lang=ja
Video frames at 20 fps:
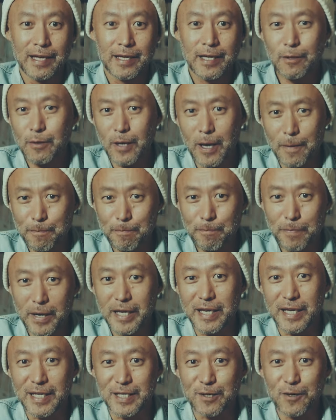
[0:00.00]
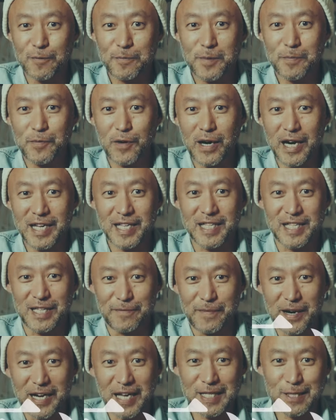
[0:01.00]
けど、やっぱりねスヌーピもアラジン
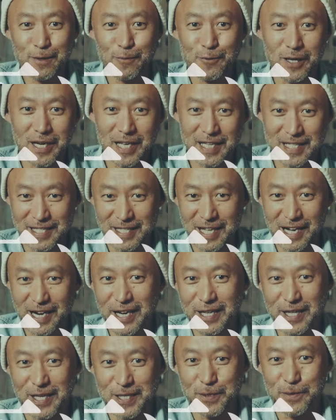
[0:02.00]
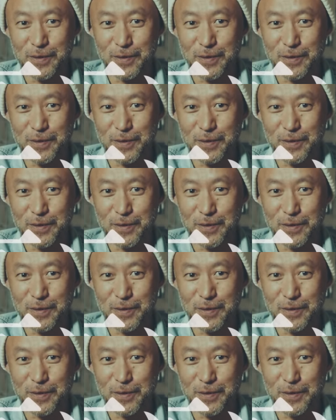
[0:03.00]
に負けず劣らず高いです